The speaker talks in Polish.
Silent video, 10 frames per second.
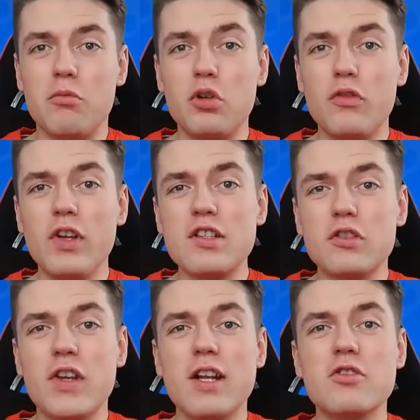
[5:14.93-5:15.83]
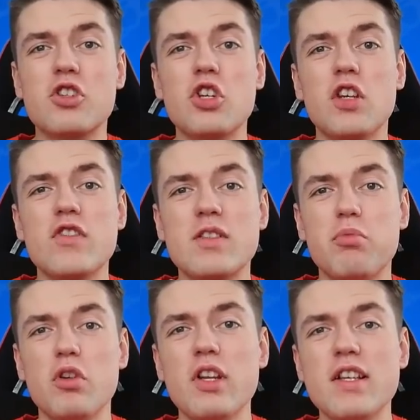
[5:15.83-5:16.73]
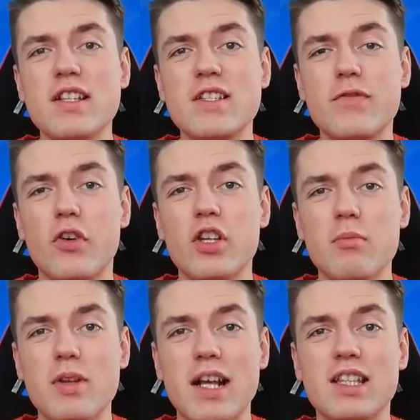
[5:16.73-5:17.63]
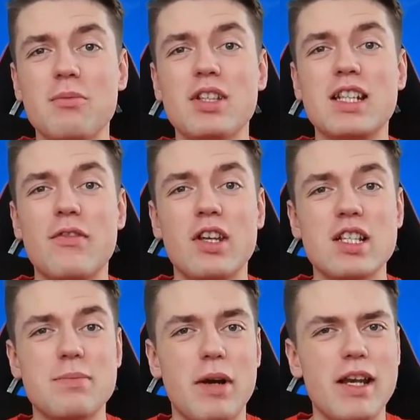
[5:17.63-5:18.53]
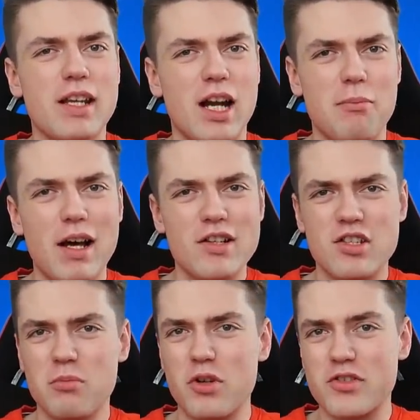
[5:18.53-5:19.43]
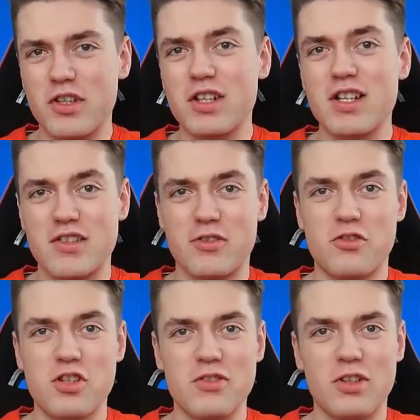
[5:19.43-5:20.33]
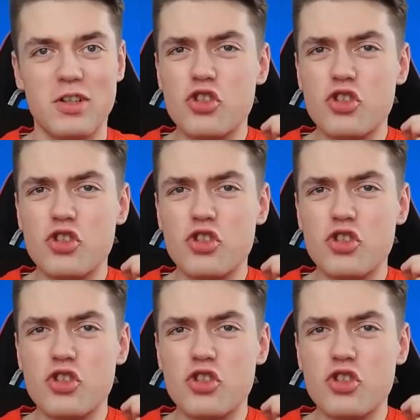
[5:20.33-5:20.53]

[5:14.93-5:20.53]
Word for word: Mój widz otwierał skrzynki wspólnie ze swoim bratem i trafienie Spajka bardzo mocno ich zaskoczyło.